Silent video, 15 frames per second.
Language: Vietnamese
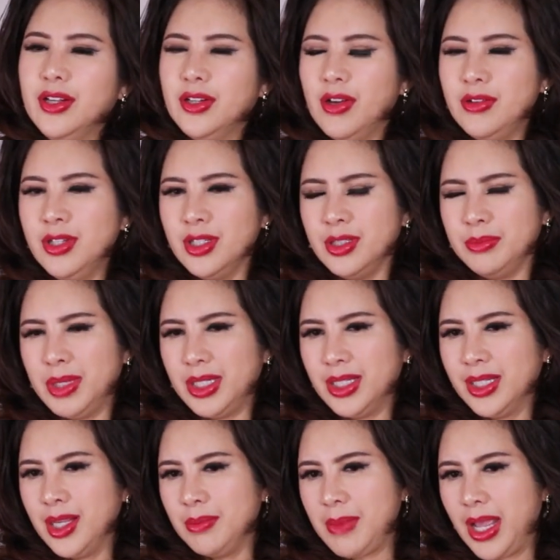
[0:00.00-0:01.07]
con người mình đó
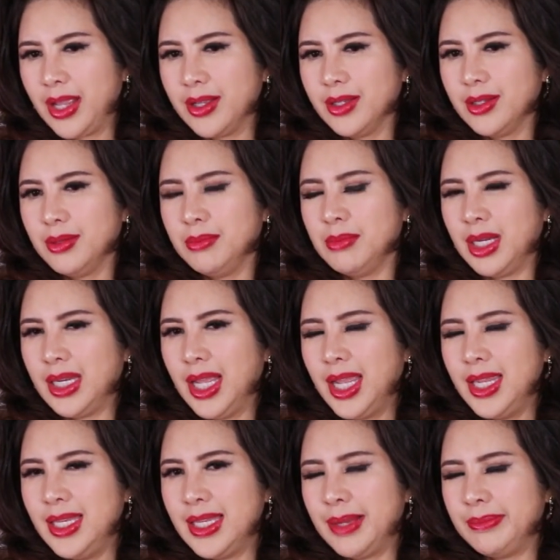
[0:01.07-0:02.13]
các bạn mình
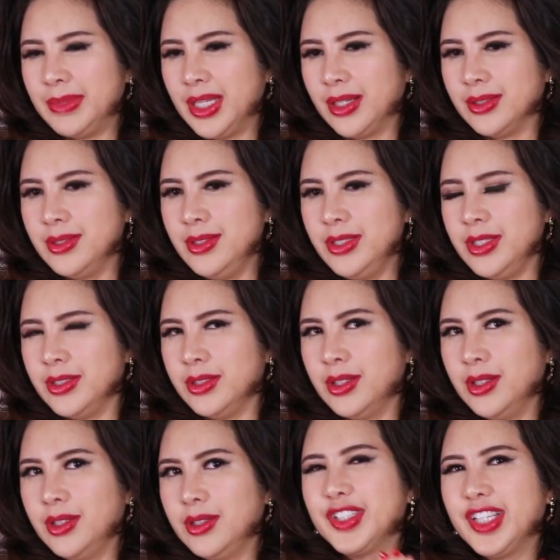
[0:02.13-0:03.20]
hay lầm lẫn giữa